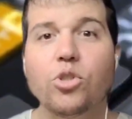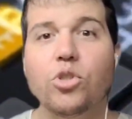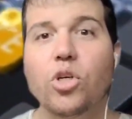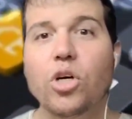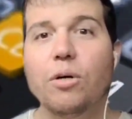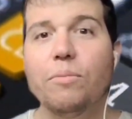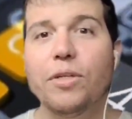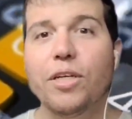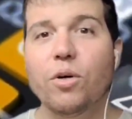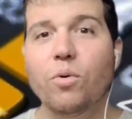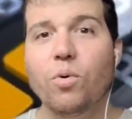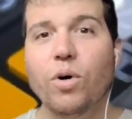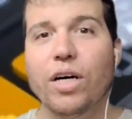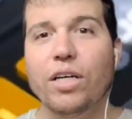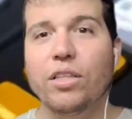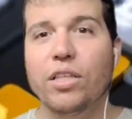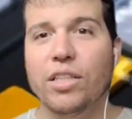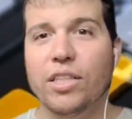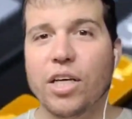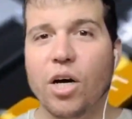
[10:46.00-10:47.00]
sobre
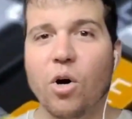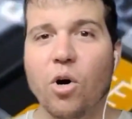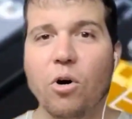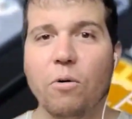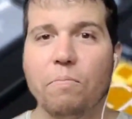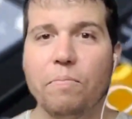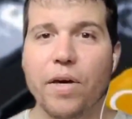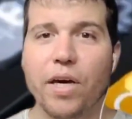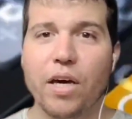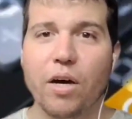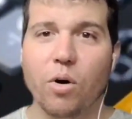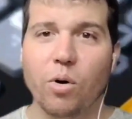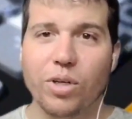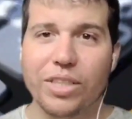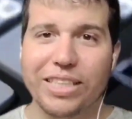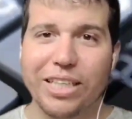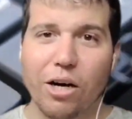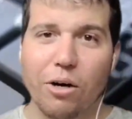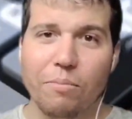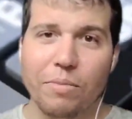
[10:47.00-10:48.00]
quando interromper
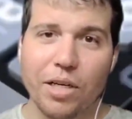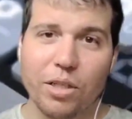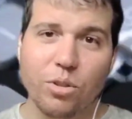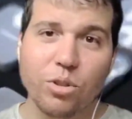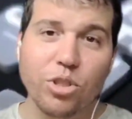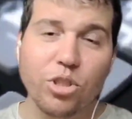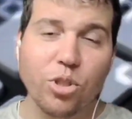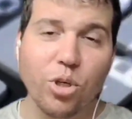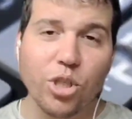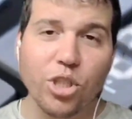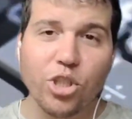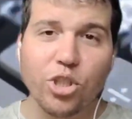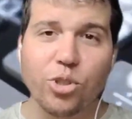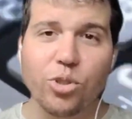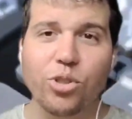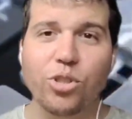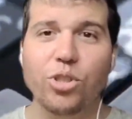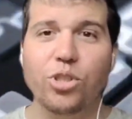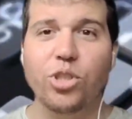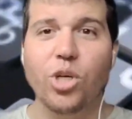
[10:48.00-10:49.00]
os aumentos dos
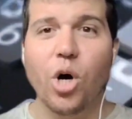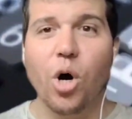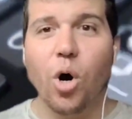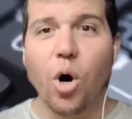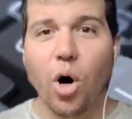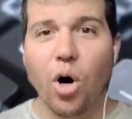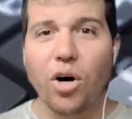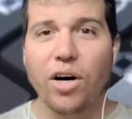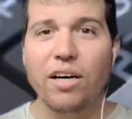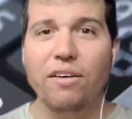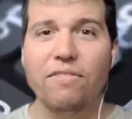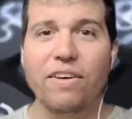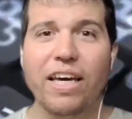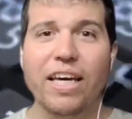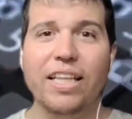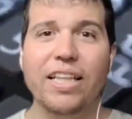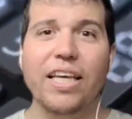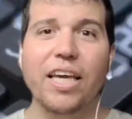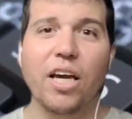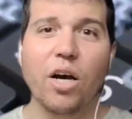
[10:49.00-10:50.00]
juros ou
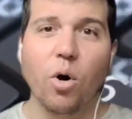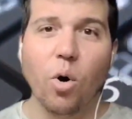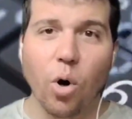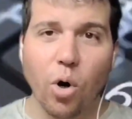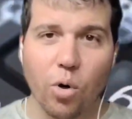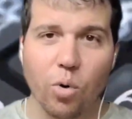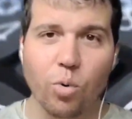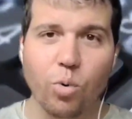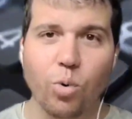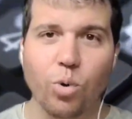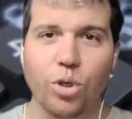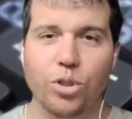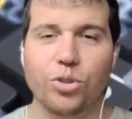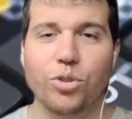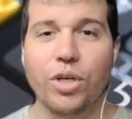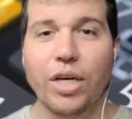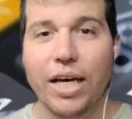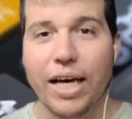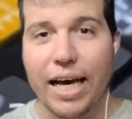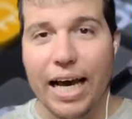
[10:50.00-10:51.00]
reverter o
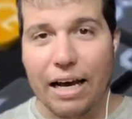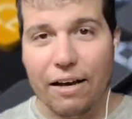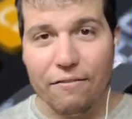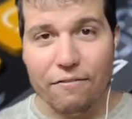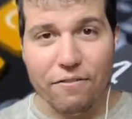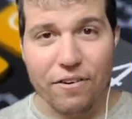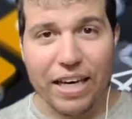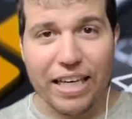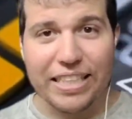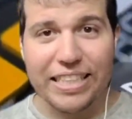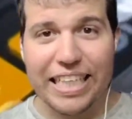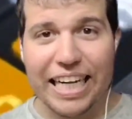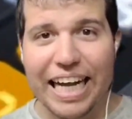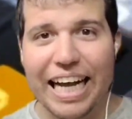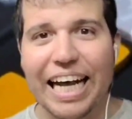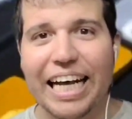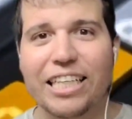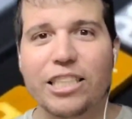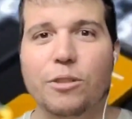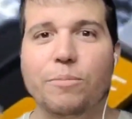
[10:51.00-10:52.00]
curso,
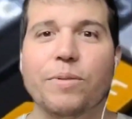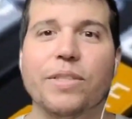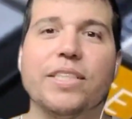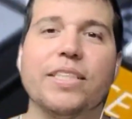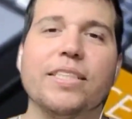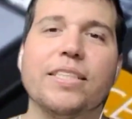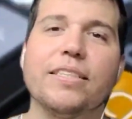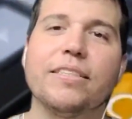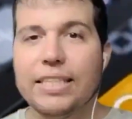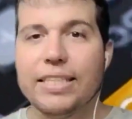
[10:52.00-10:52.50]
Fecha aspas.